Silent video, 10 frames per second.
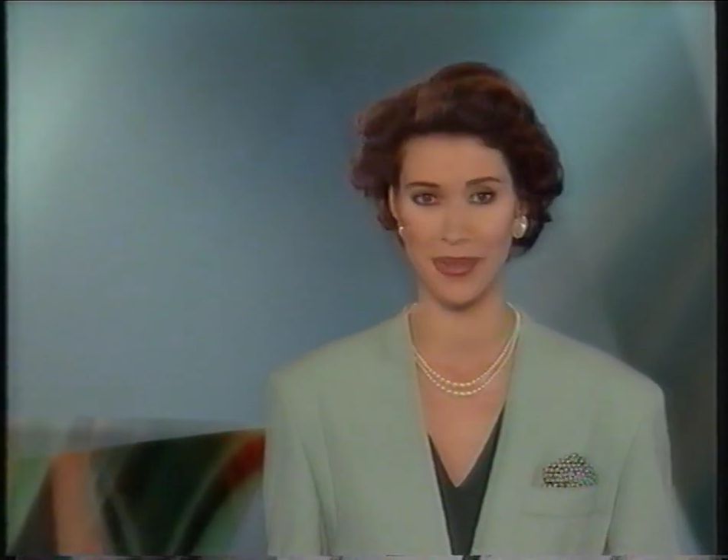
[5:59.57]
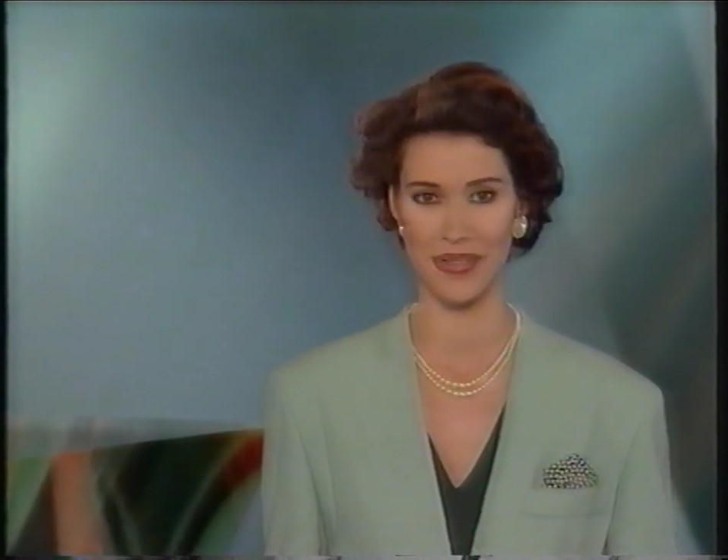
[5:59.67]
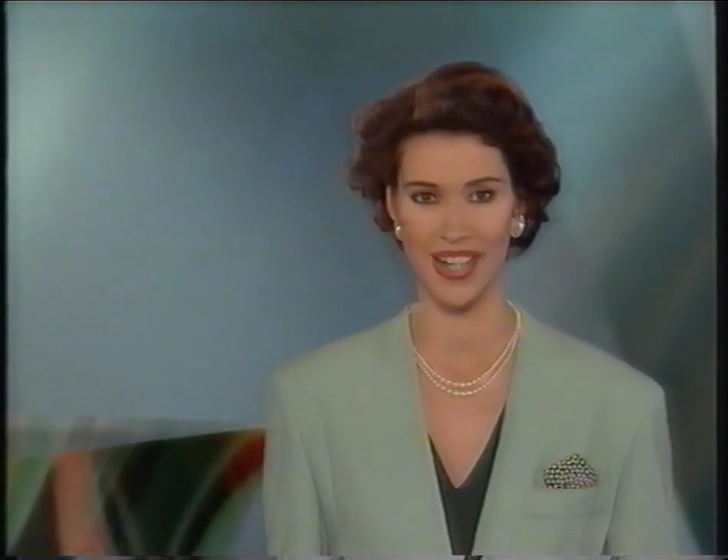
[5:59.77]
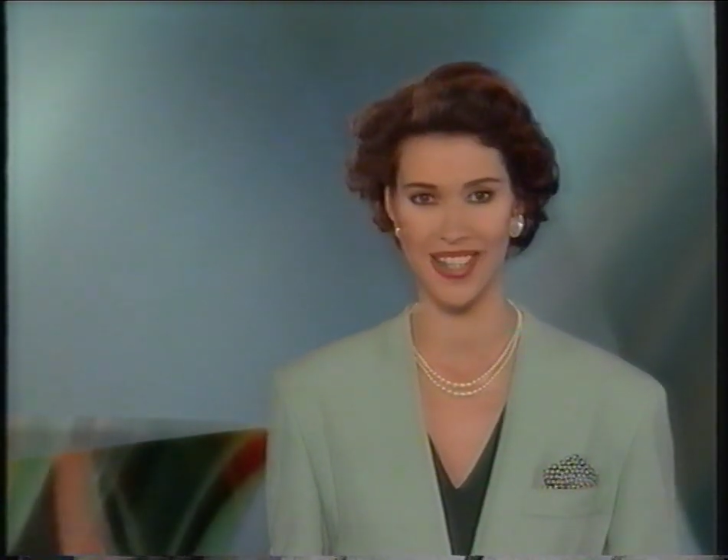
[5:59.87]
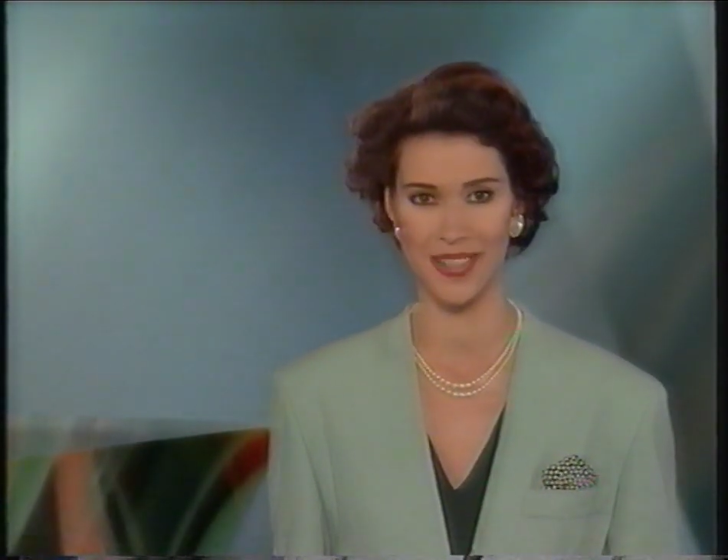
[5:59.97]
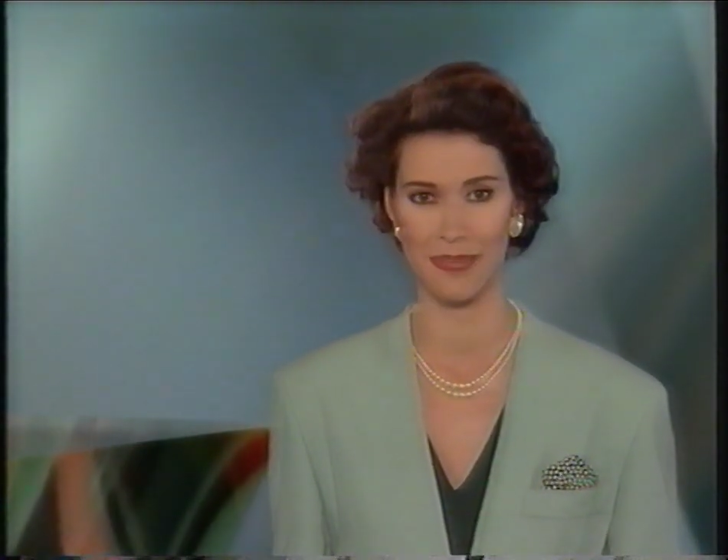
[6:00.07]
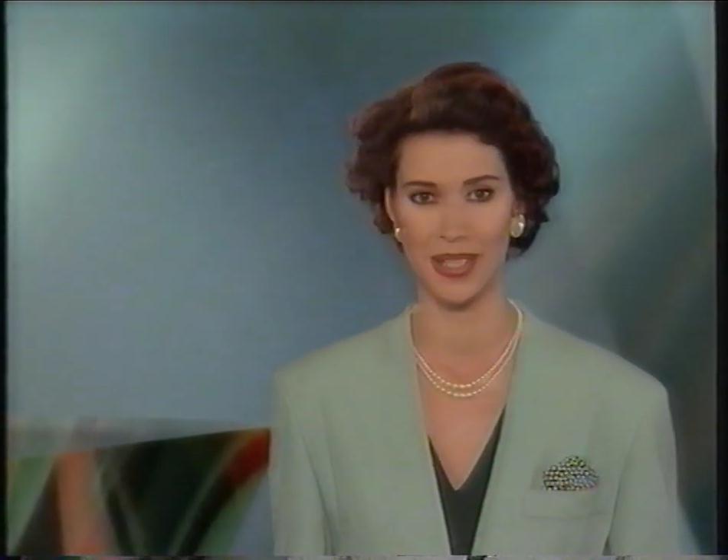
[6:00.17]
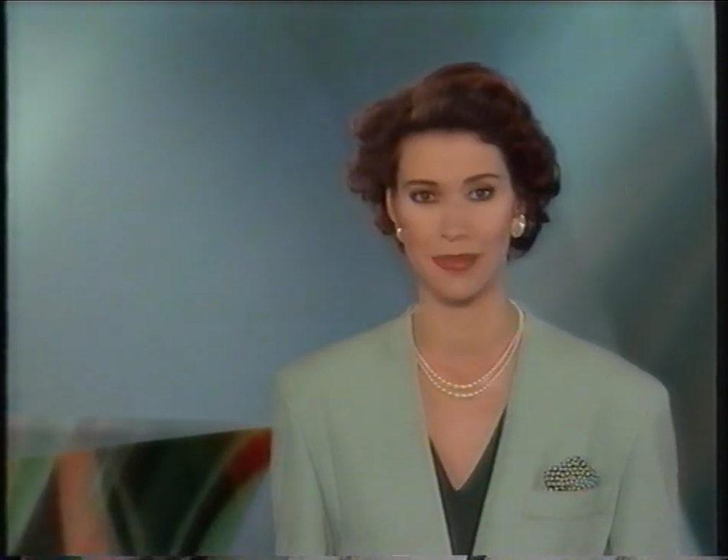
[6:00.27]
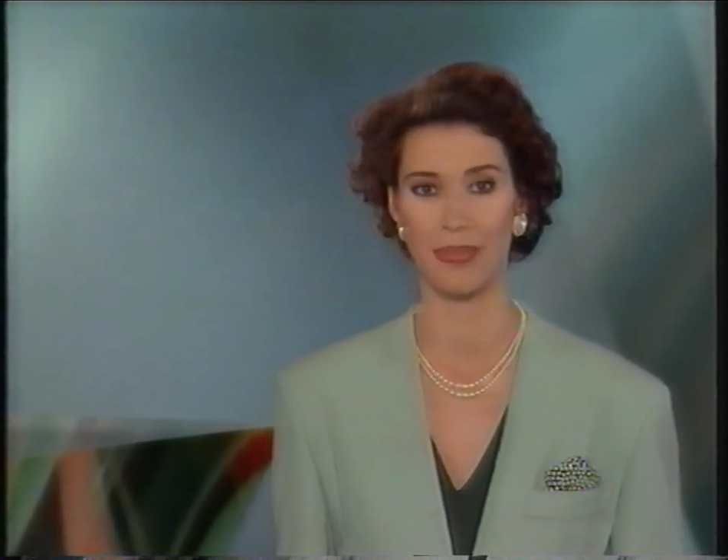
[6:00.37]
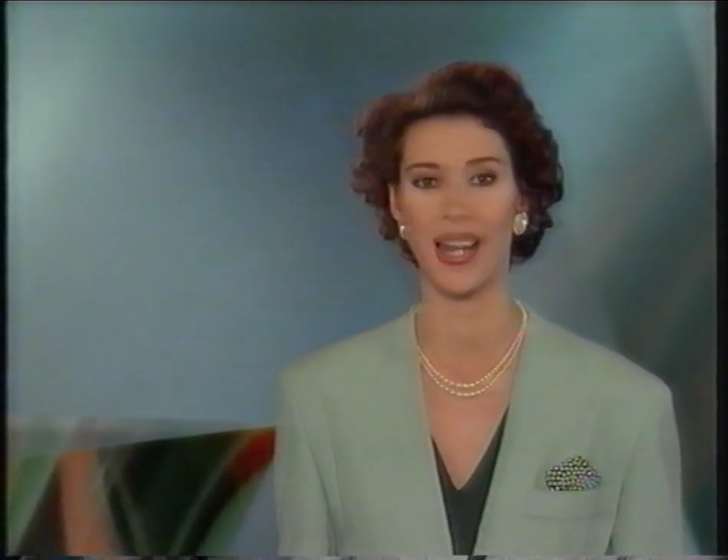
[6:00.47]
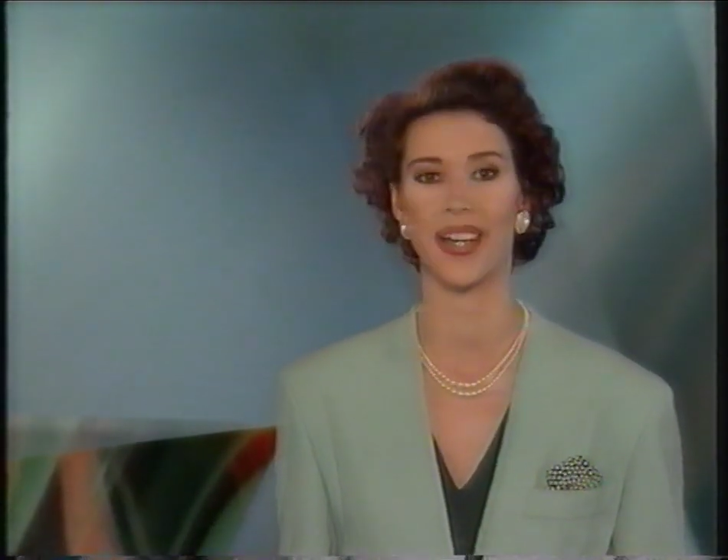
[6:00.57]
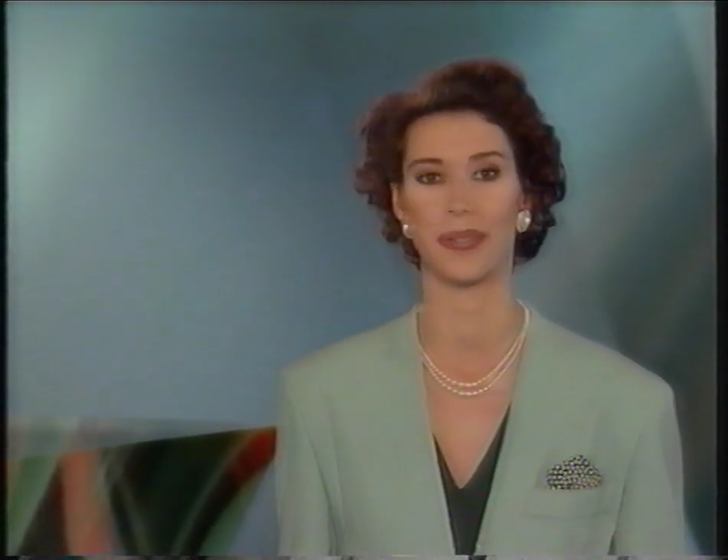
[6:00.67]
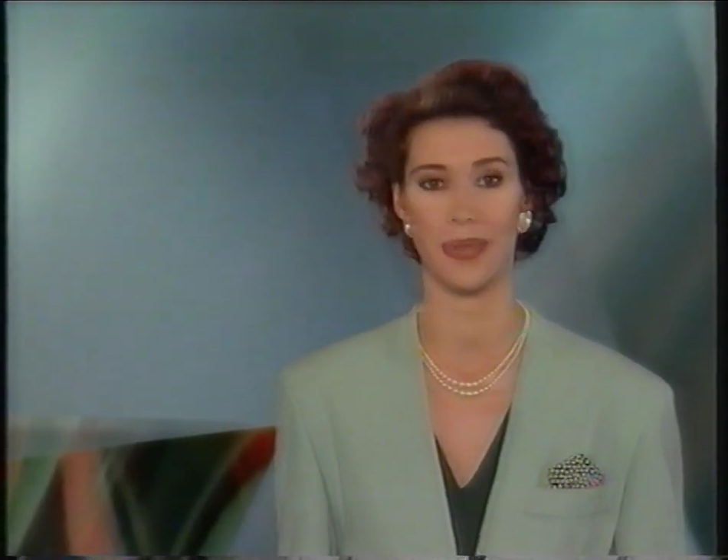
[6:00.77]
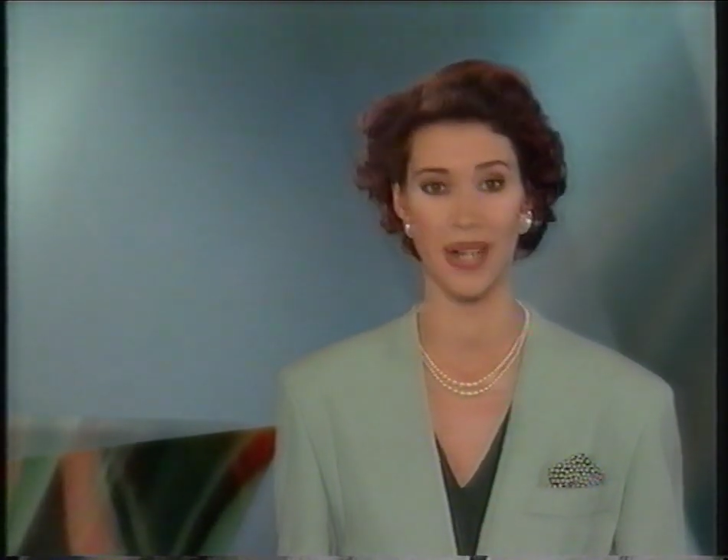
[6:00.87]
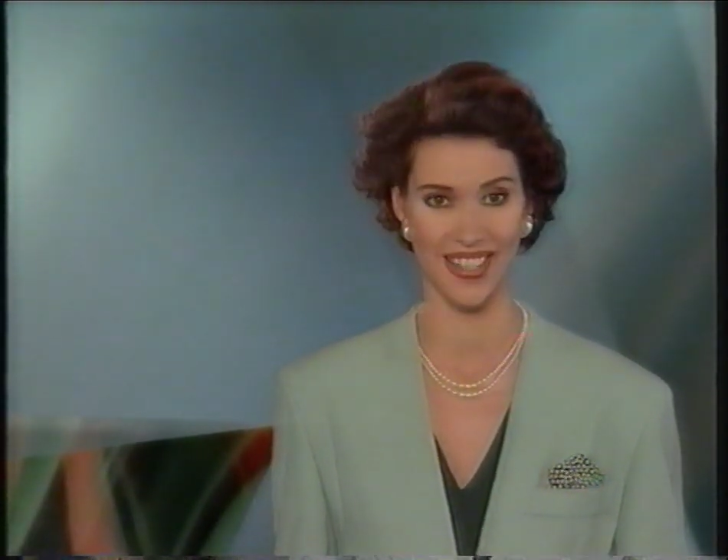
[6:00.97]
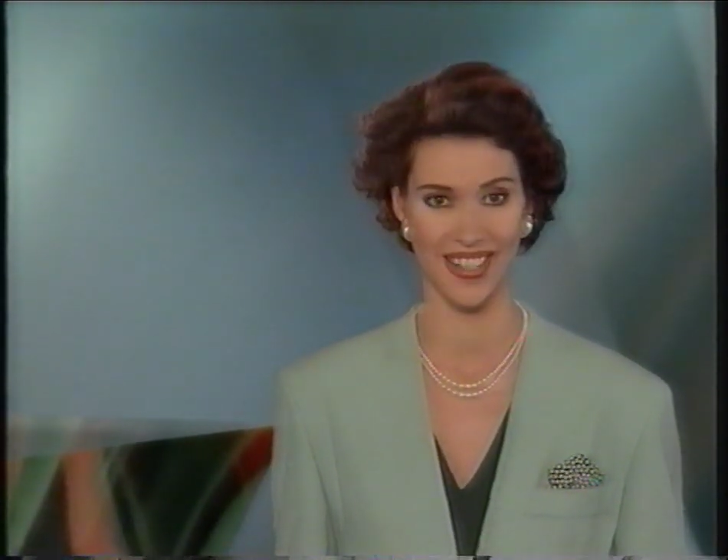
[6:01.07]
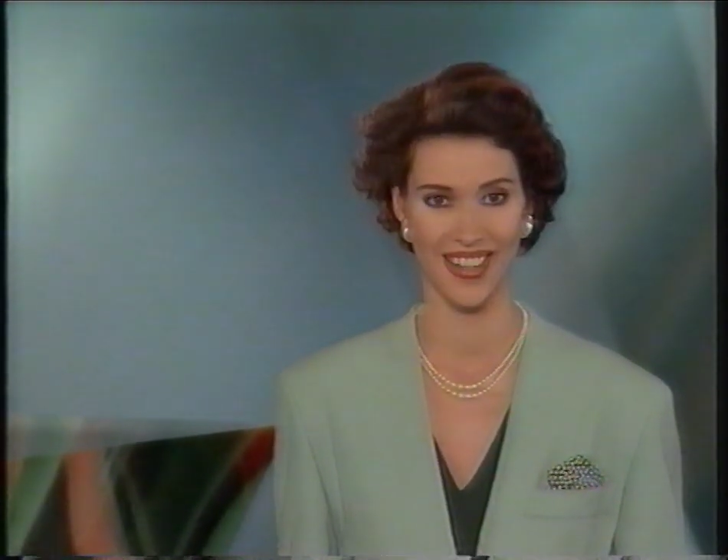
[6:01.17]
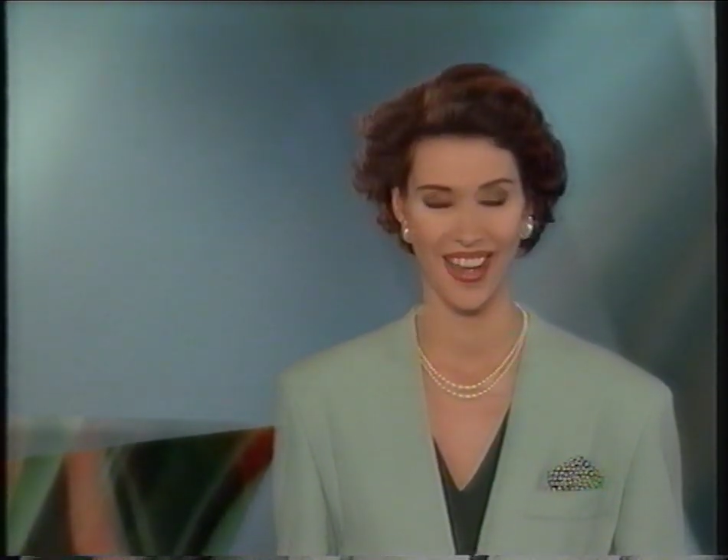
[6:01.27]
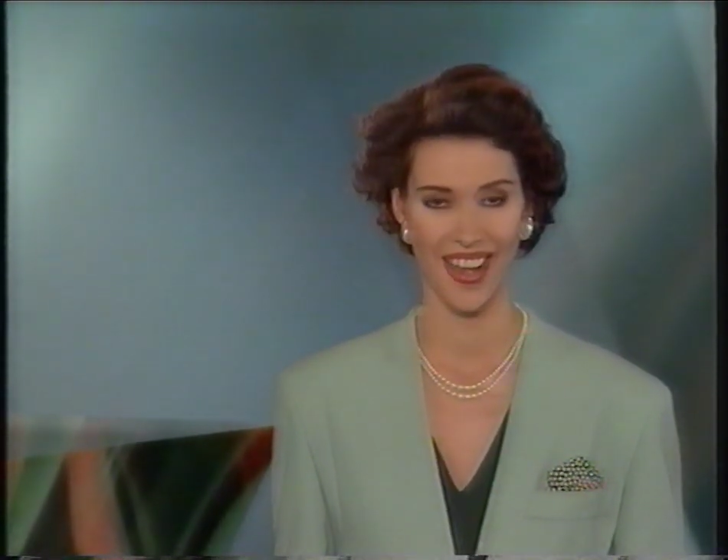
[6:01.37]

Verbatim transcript: Beweis mit Black Rain.